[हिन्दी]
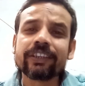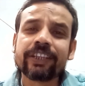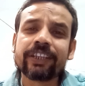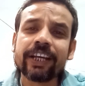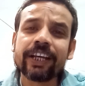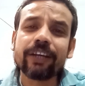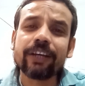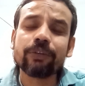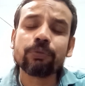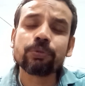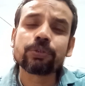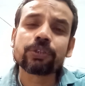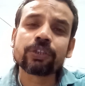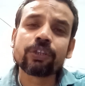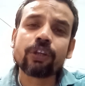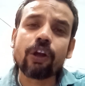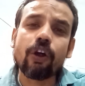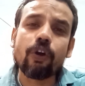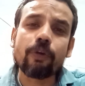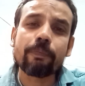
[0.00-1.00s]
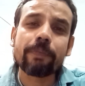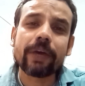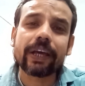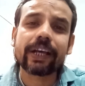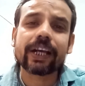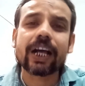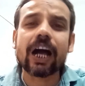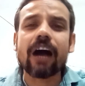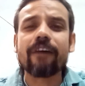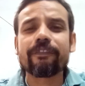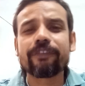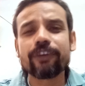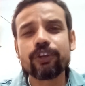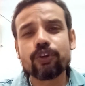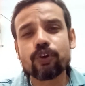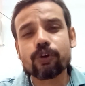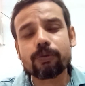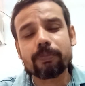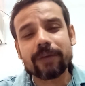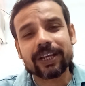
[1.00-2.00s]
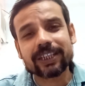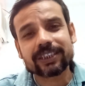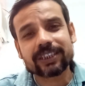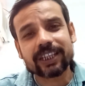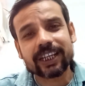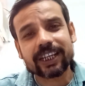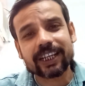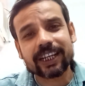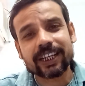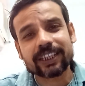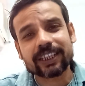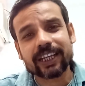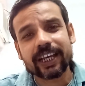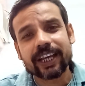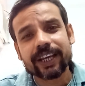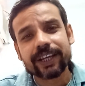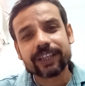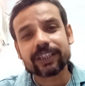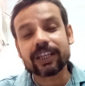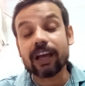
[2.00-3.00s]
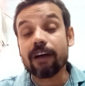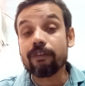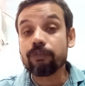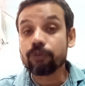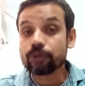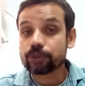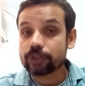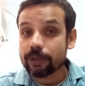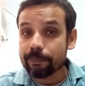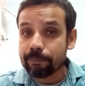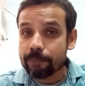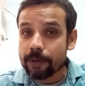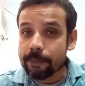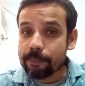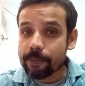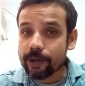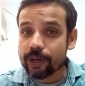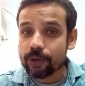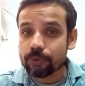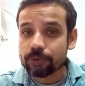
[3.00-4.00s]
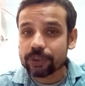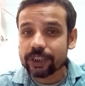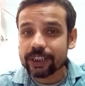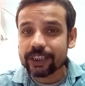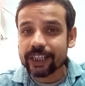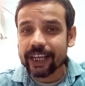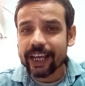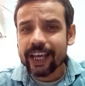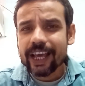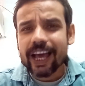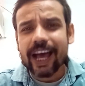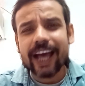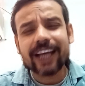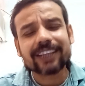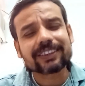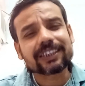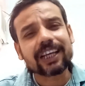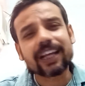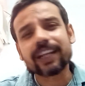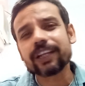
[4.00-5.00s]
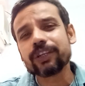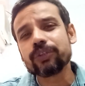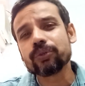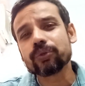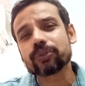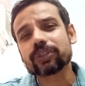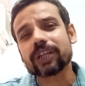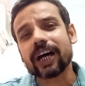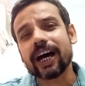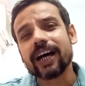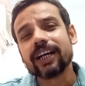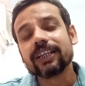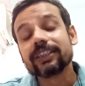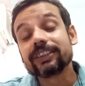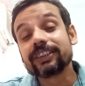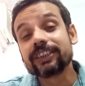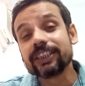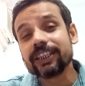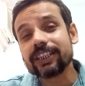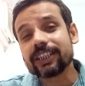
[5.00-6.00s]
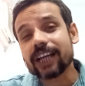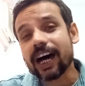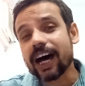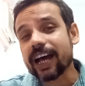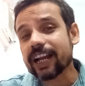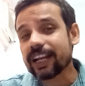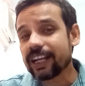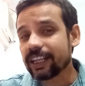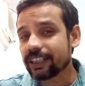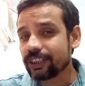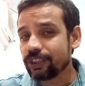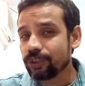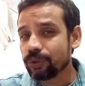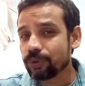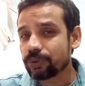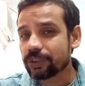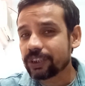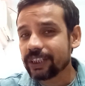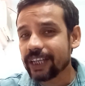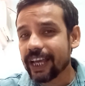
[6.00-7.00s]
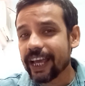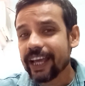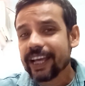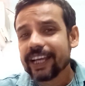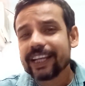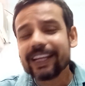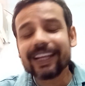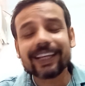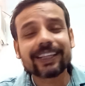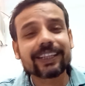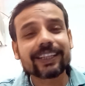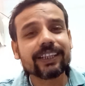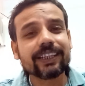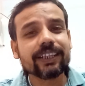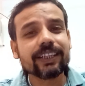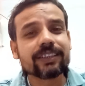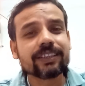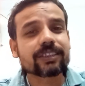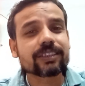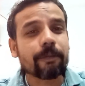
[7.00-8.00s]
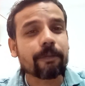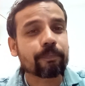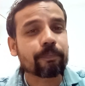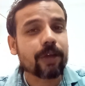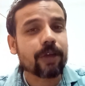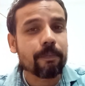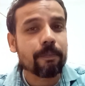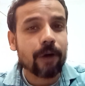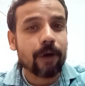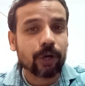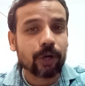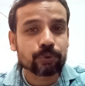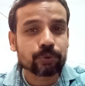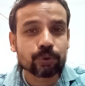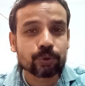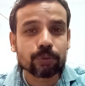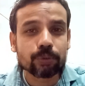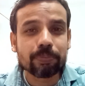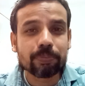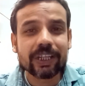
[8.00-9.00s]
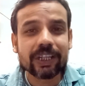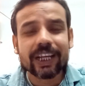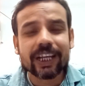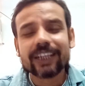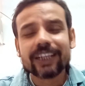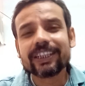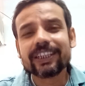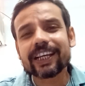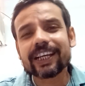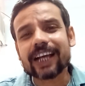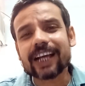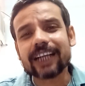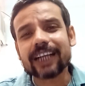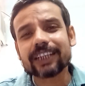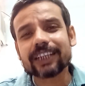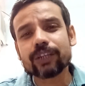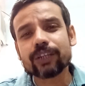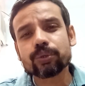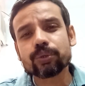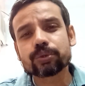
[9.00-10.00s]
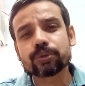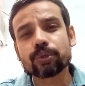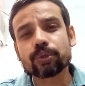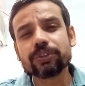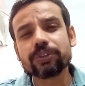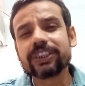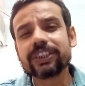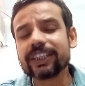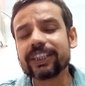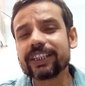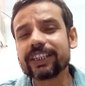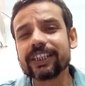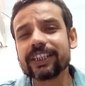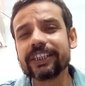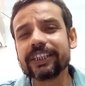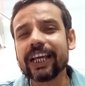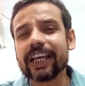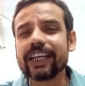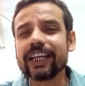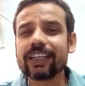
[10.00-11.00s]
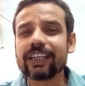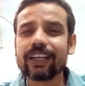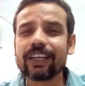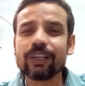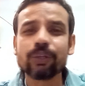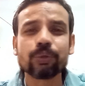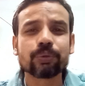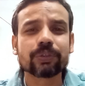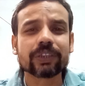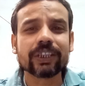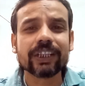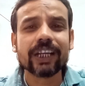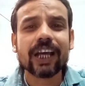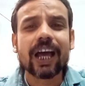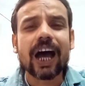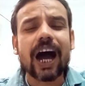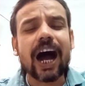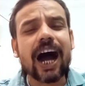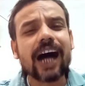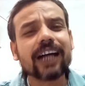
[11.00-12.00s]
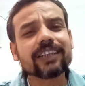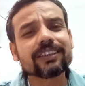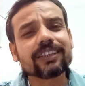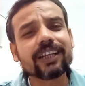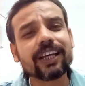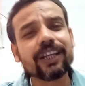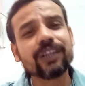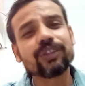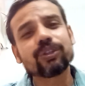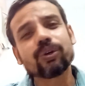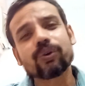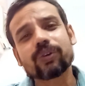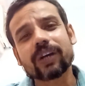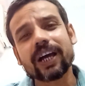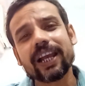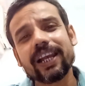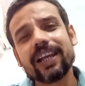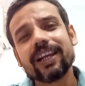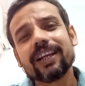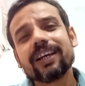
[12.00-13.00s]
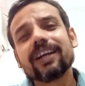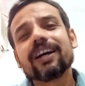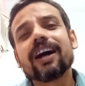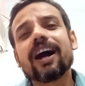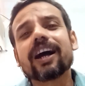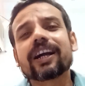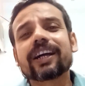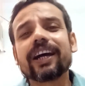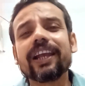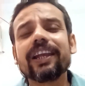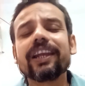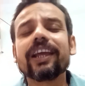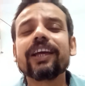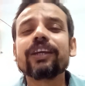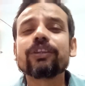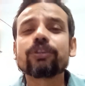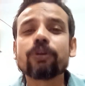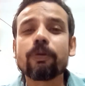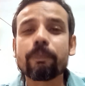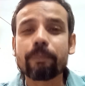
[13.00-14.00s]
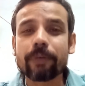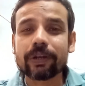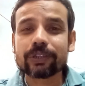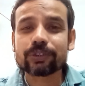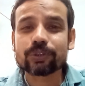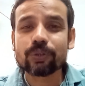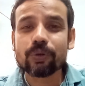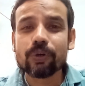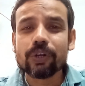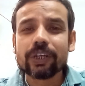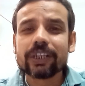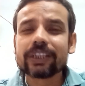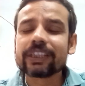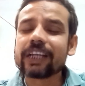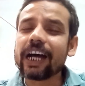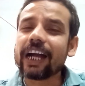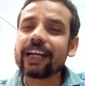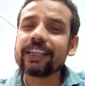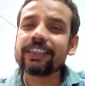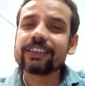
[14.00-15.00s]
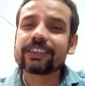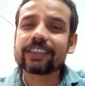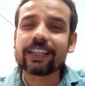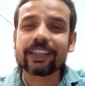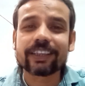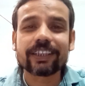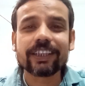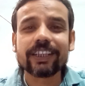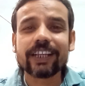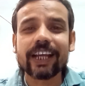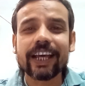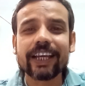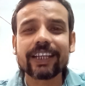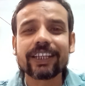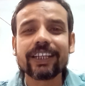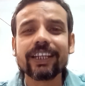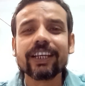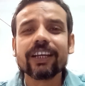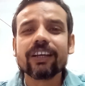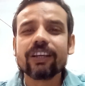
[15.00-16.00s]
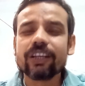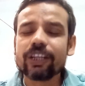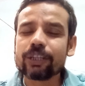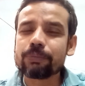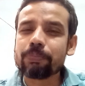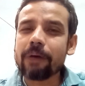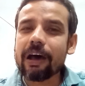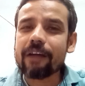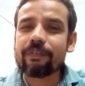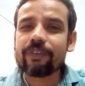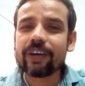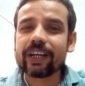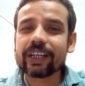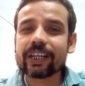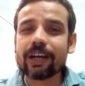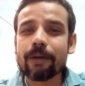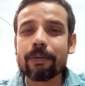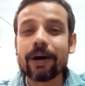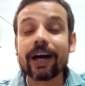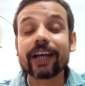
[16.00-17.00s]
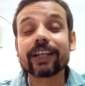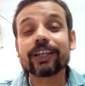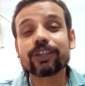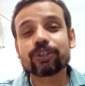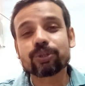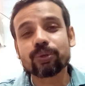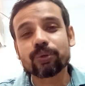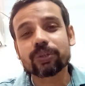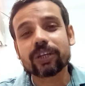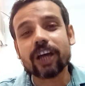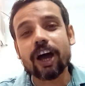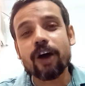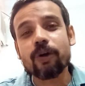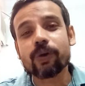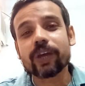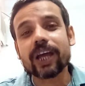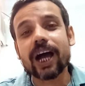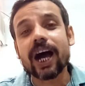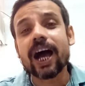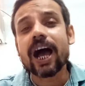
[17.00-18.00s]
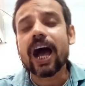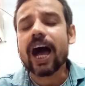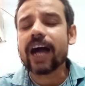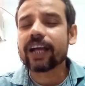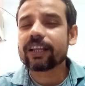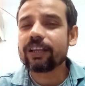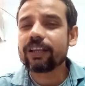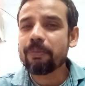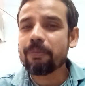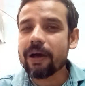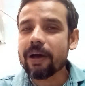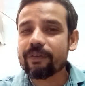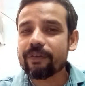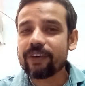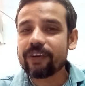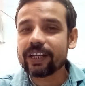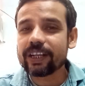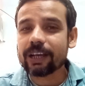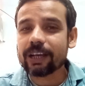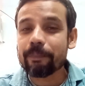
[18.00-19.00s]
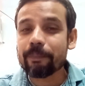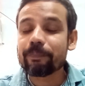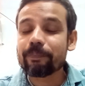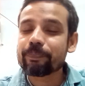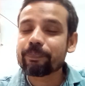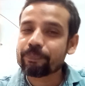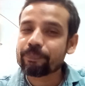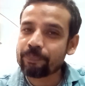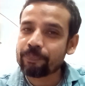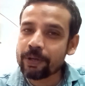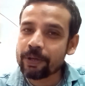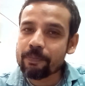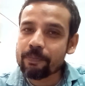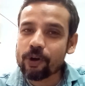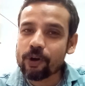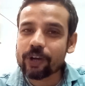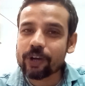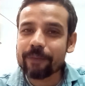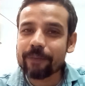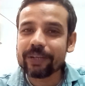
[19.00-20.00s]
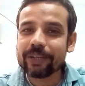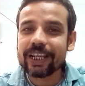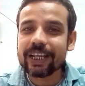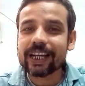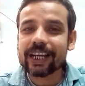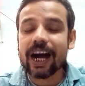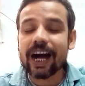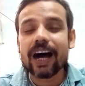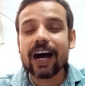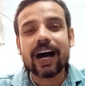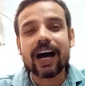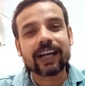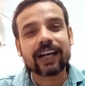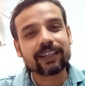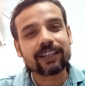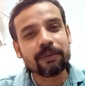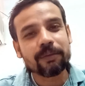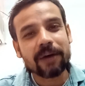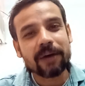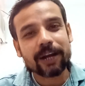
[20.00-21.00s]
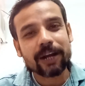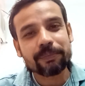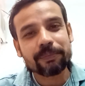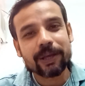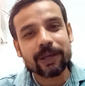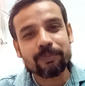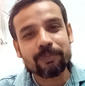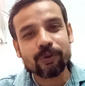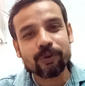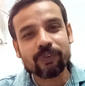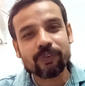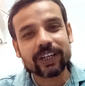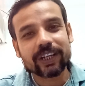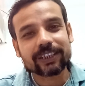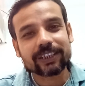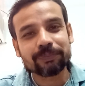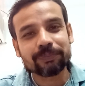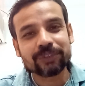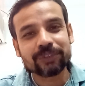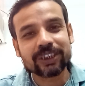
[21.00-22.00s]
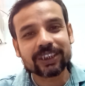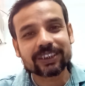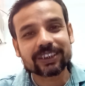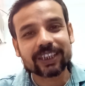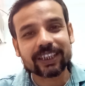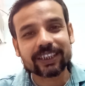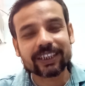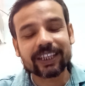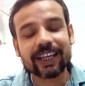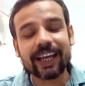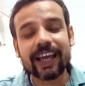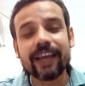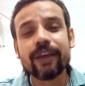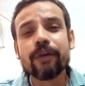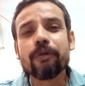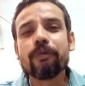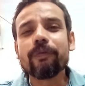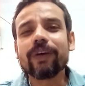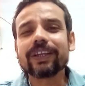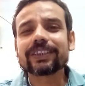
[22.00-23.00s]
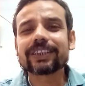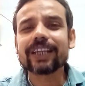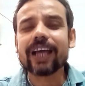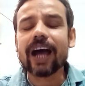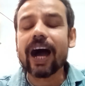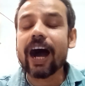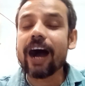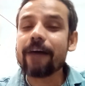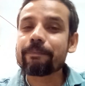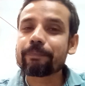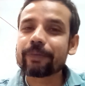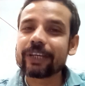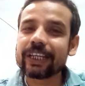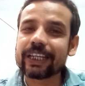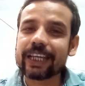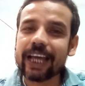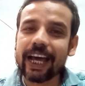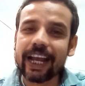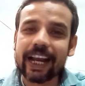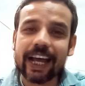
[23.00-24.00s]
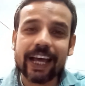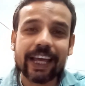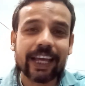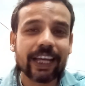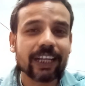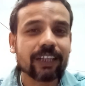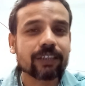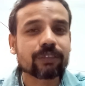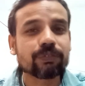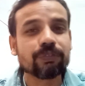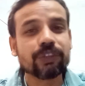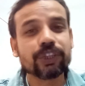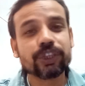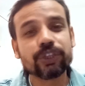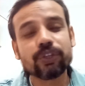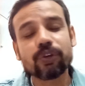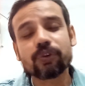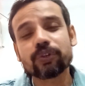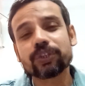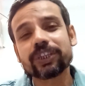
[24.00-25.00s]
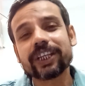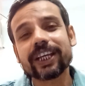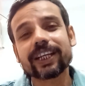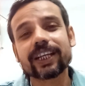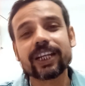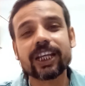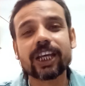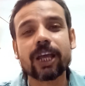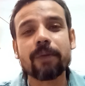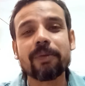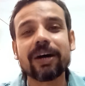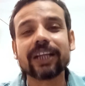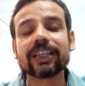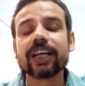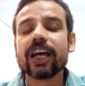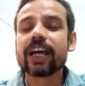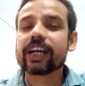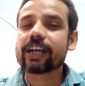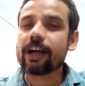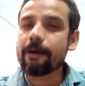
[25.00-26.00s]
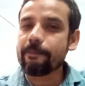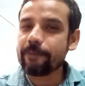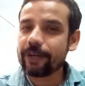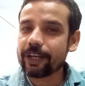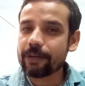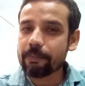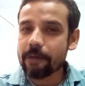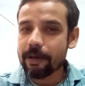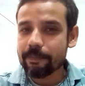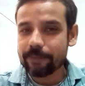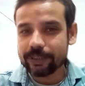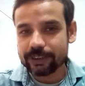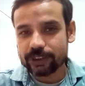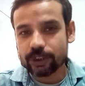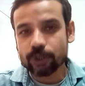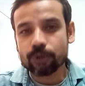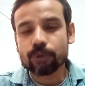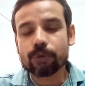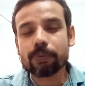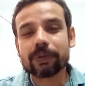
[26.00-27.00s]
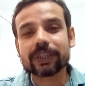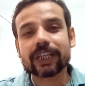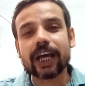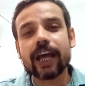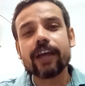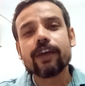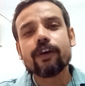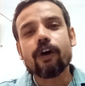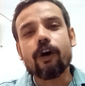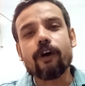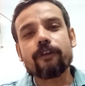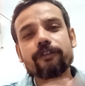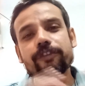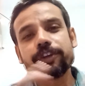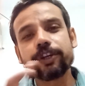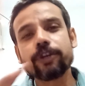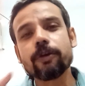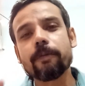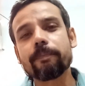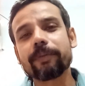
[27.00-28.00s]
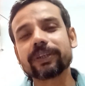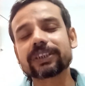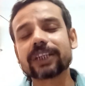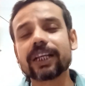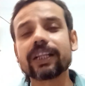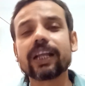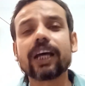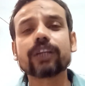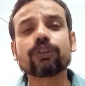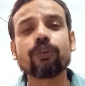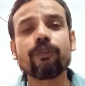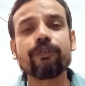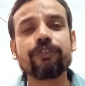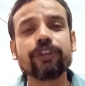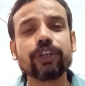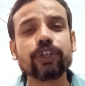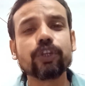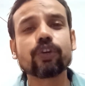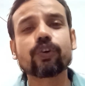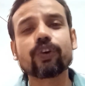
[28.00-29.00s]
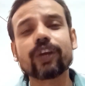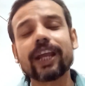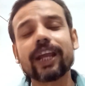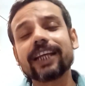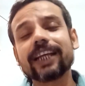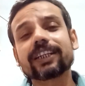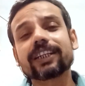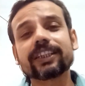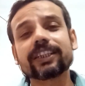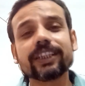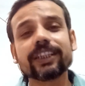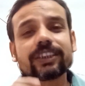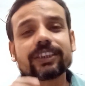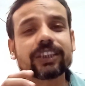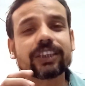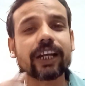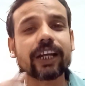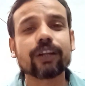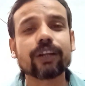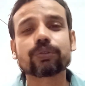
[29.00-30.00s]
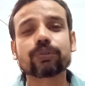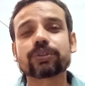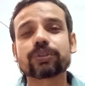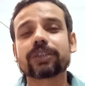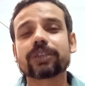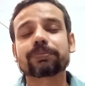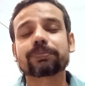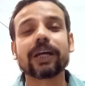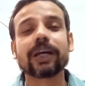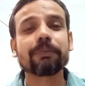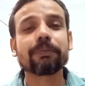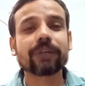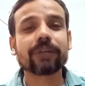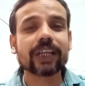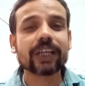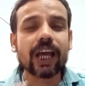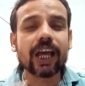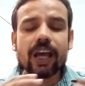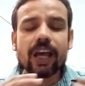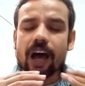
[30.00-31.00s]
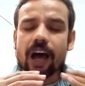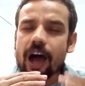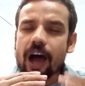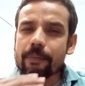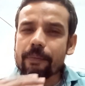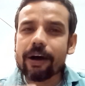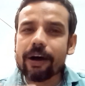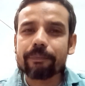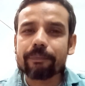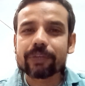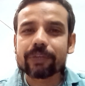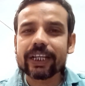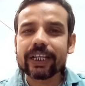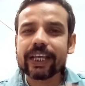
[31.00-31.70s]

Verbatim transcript: दे उस ग्राउंड में काफ़ी लोग मैच देख रहे थे क्या वो सब भी पनौती थे ऐसा नहीं होता जीत हार लगी होती है लेकिन इन सब के बावजूद भी देखा जाए दोस्तों ज़िंदगी यही नहीं रुकती आज नहीं तो कल कल नहीं तो परसों गाड़ी चलती रहेगी इस बार वर्ल्ड कप हारे तो क्या हो गया अगली बार वर्ल्ड कप फिर मौका मिलेगा अगली बार भी हम लोग वर्ल्ड कप जीत सकते हैं वैसे आपकी क्या राय है इस वीडियो को देखने के बाद कमेंट में हमें जरूर बताएं और वीडियो पसंद आए तो वीडियो को लाइक करिए चैनल को सब्सक्राइब करिए हम आपके